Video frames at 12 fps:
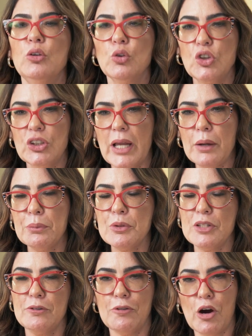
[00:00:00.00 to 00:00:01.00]
nos
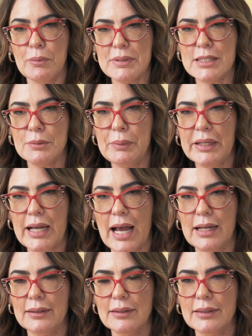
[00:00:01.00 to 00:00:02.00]
tempos e formas
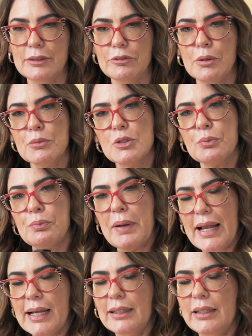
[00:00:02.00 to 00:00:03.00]
explicadas e vamos
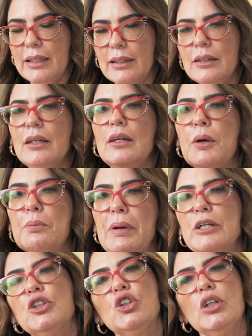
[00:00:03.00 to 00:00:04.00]
para a cadeira
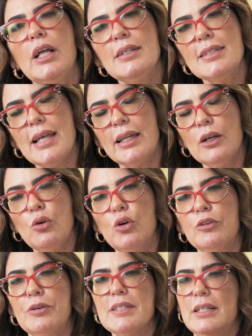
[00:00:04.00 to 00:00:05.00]
personalizar a
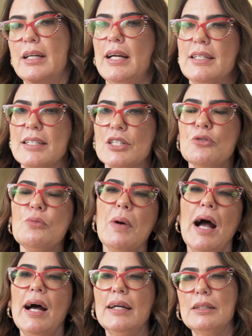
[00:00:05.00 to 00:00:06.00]
cor, fazer raiz
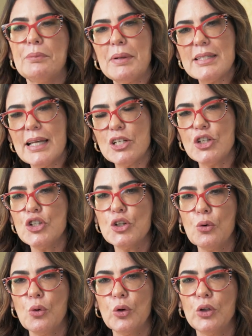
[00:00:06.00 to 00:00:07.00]
esfumada, passagem
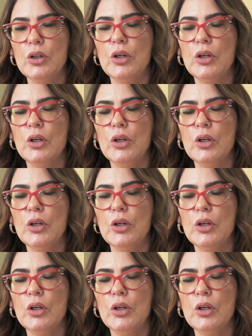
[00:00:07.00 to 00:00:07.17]
de cor.